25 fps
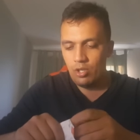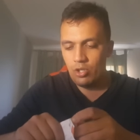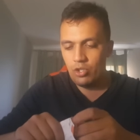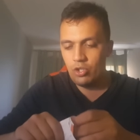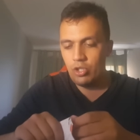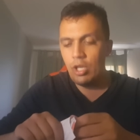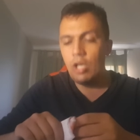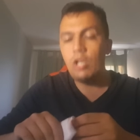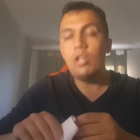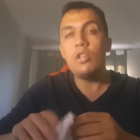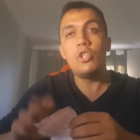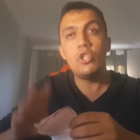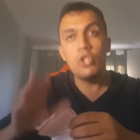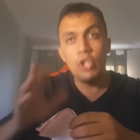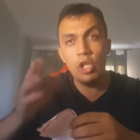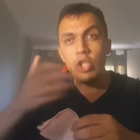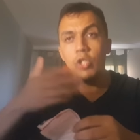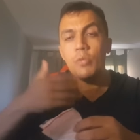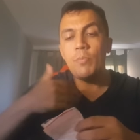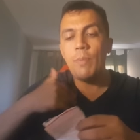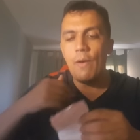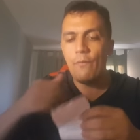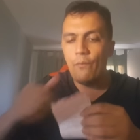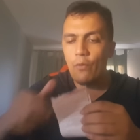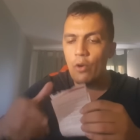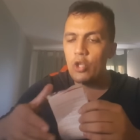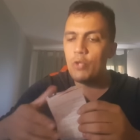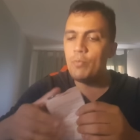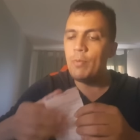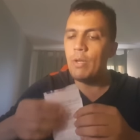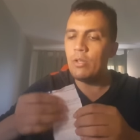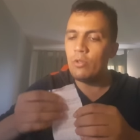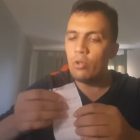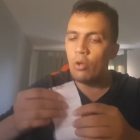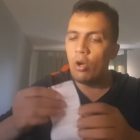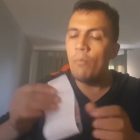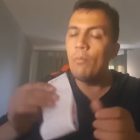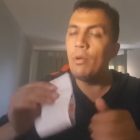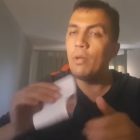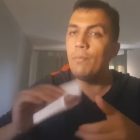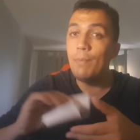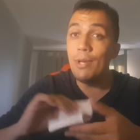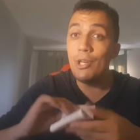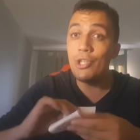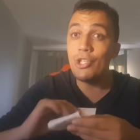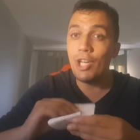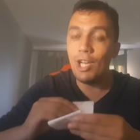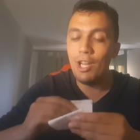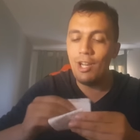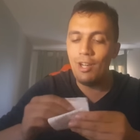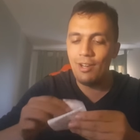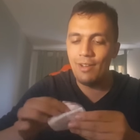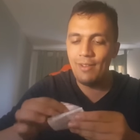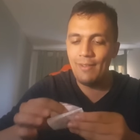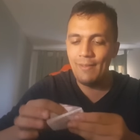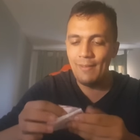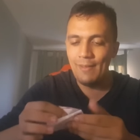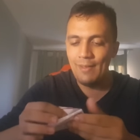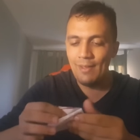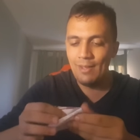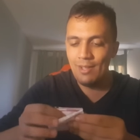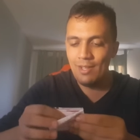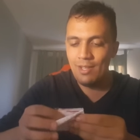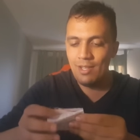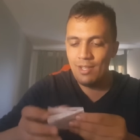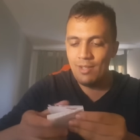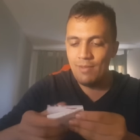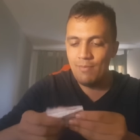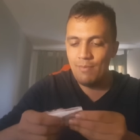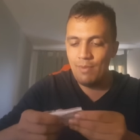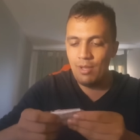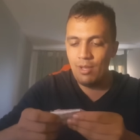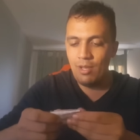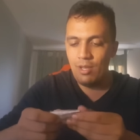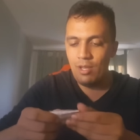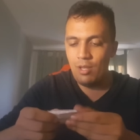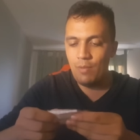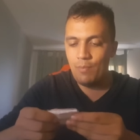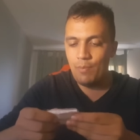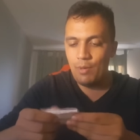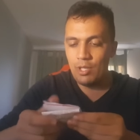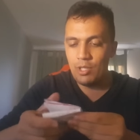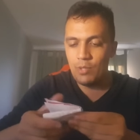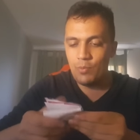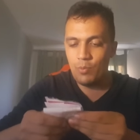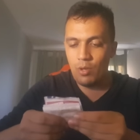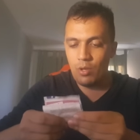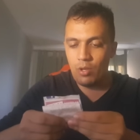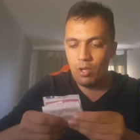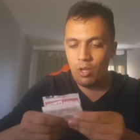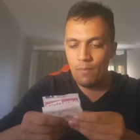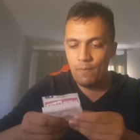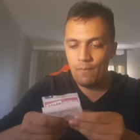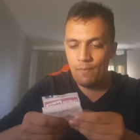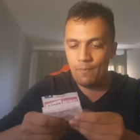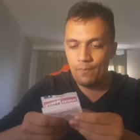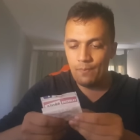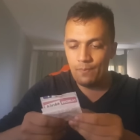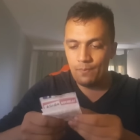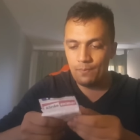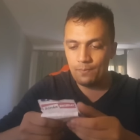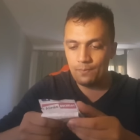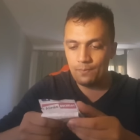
Je sais que, parfois je pète en mode Becherel, mais pas un quand même.